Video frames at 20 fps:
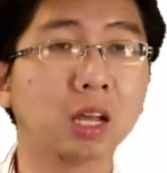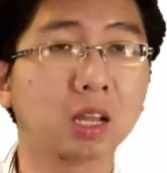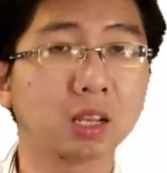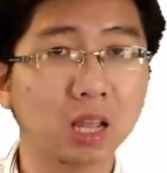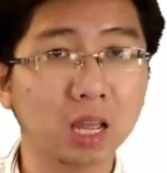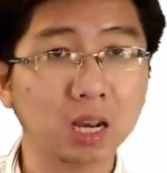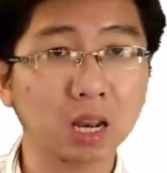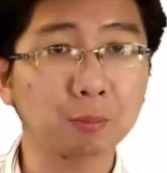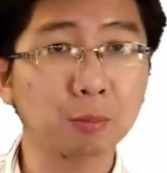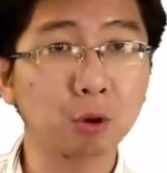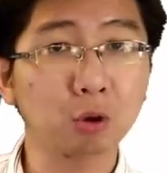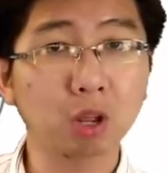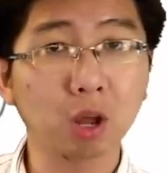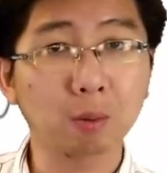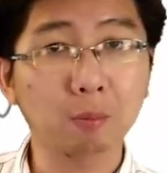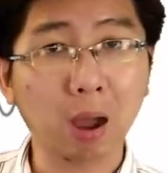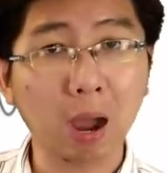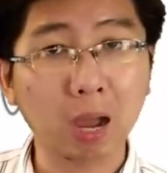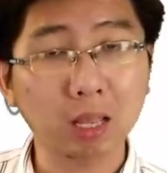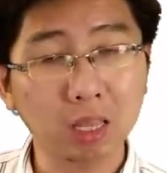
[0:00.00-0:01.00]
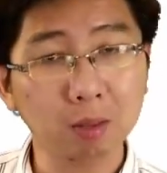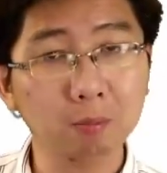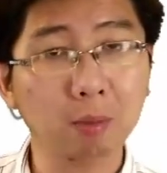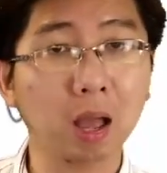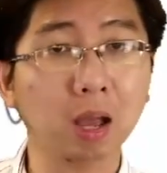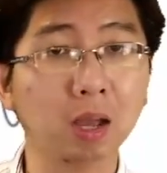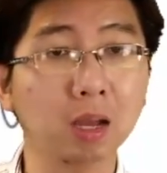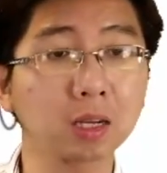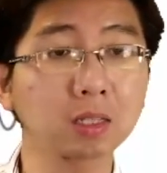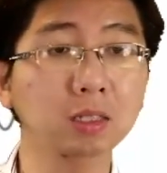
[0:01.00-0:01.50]
ได้ W turbine ที่มา
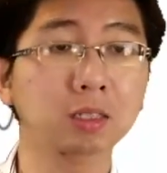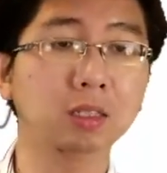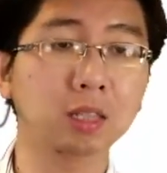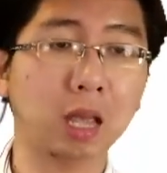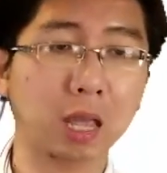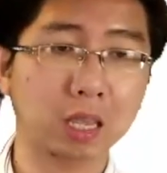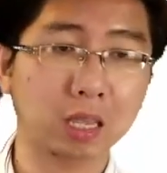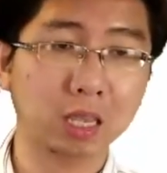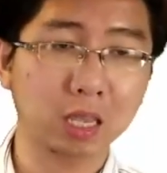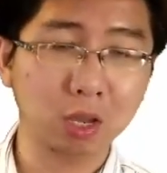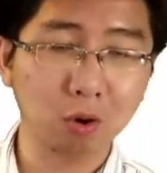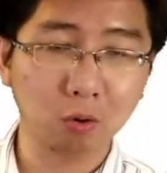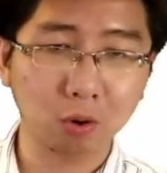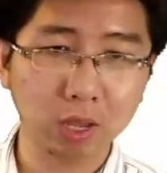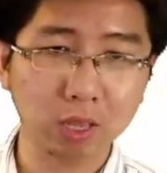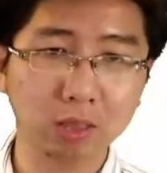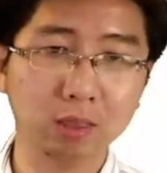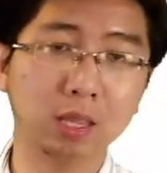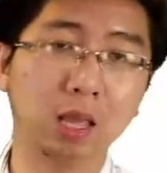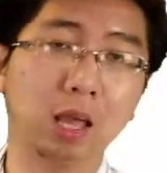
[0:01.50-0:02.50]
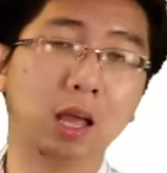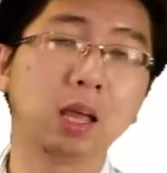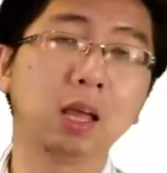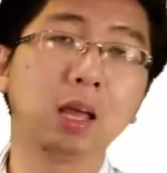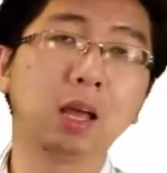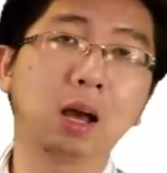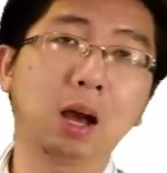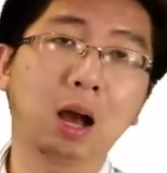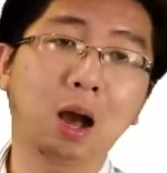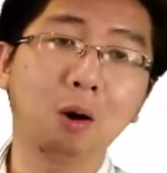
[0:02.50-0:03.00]
กขึ้นใส่ Q in เนี่ย
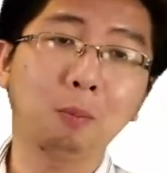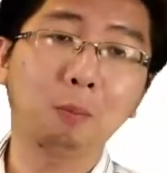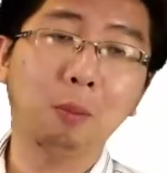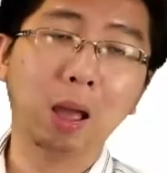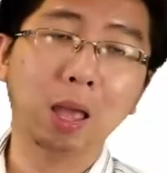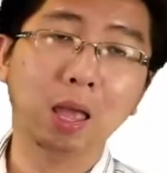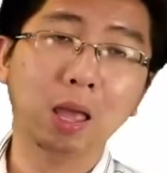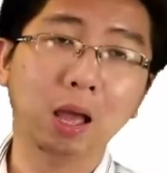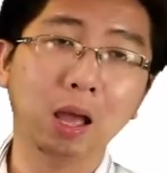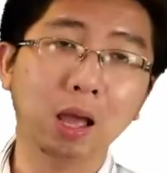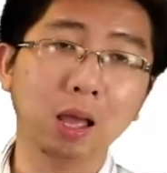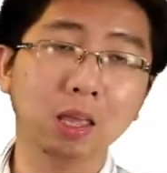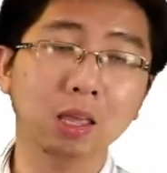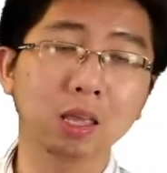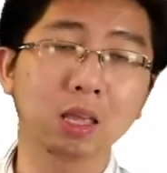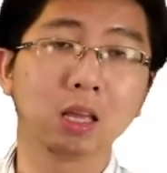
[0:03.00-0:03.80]
เข้าไปให้